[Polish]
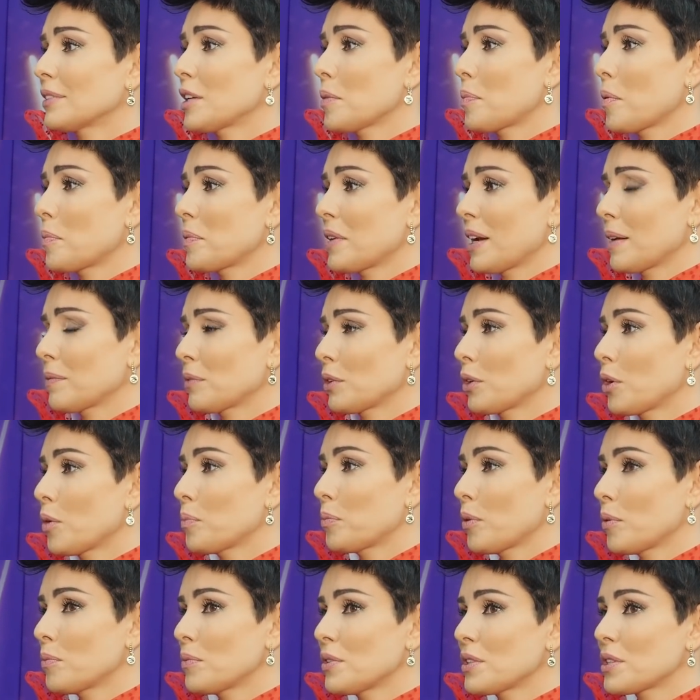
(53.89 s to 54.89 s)
Nie popieram tego
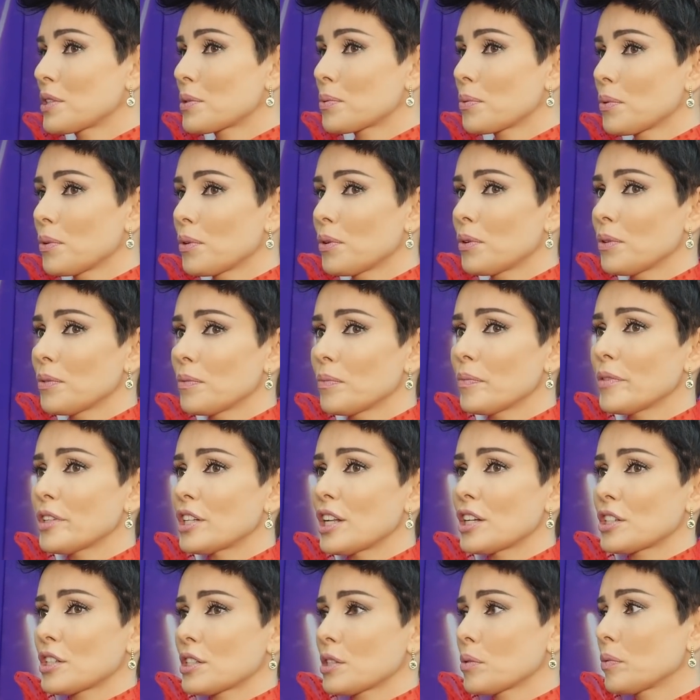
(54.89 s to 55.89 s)
pomysłu.
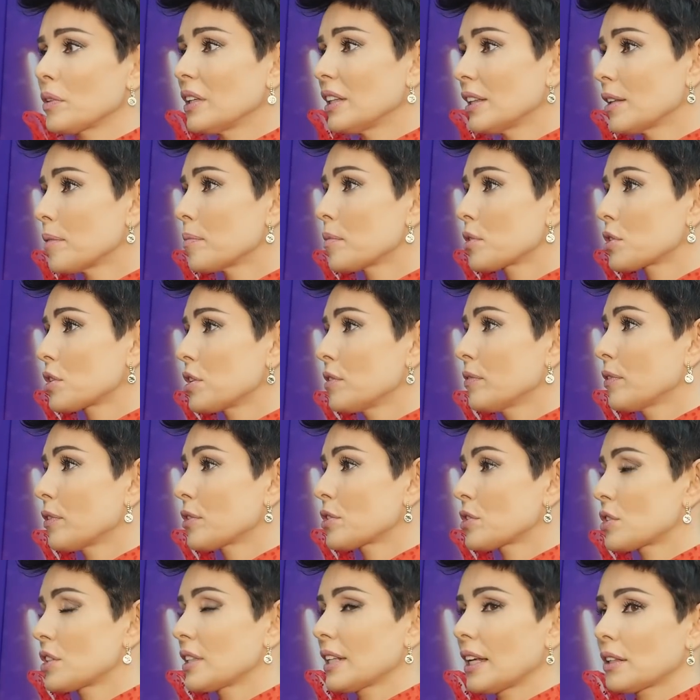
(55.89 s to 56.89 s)
Myślę, że są inne
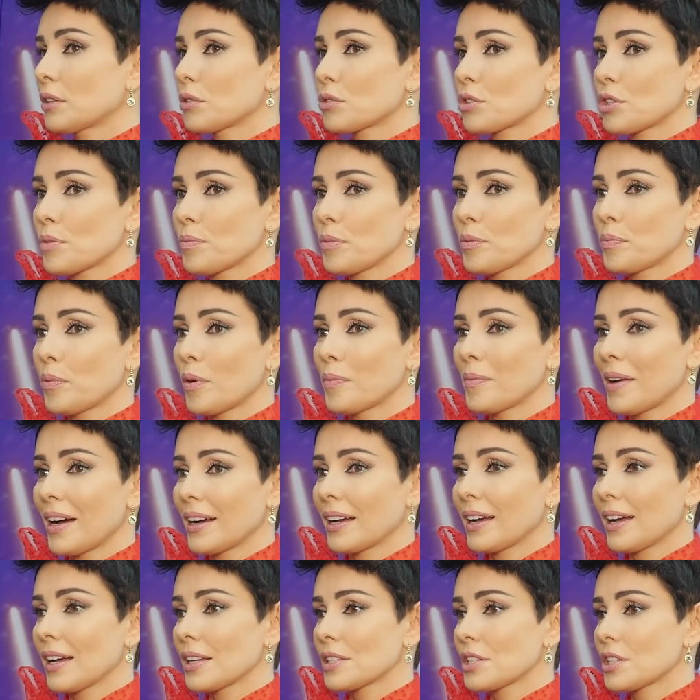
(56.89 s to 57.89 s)
możliwości na to, żeby
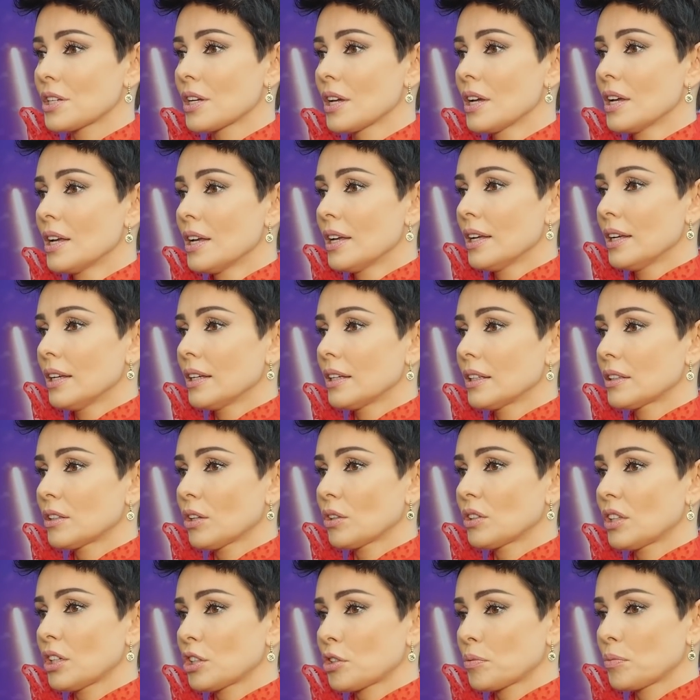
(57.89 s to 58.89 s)
pomagać. Y,
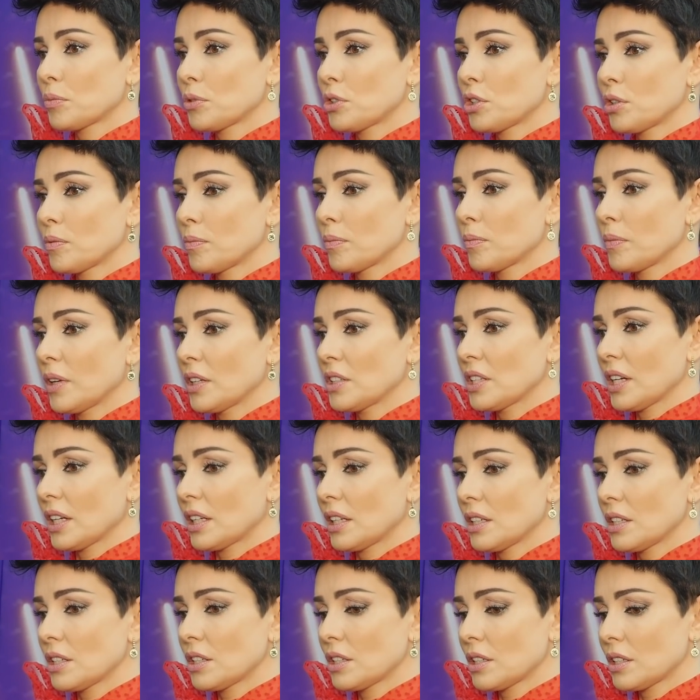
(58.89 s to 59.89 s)
to też musi mieć
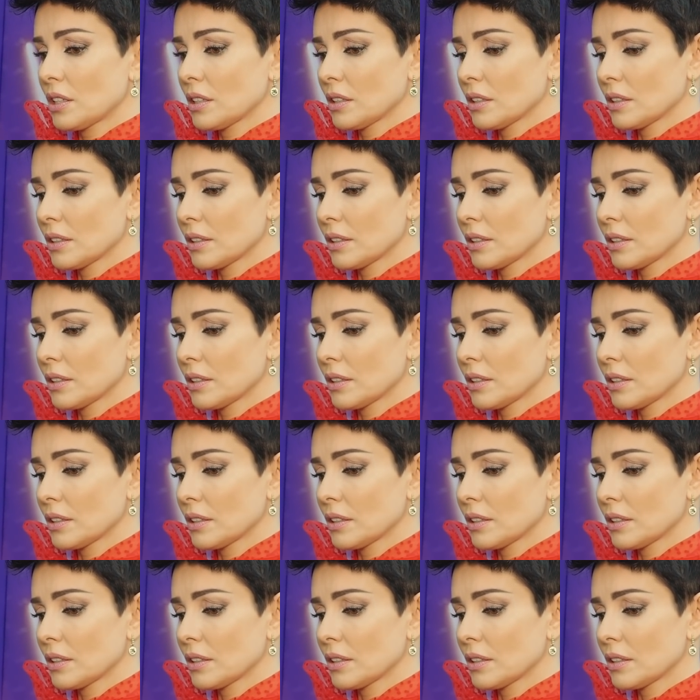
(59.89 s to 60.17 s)
jakiś...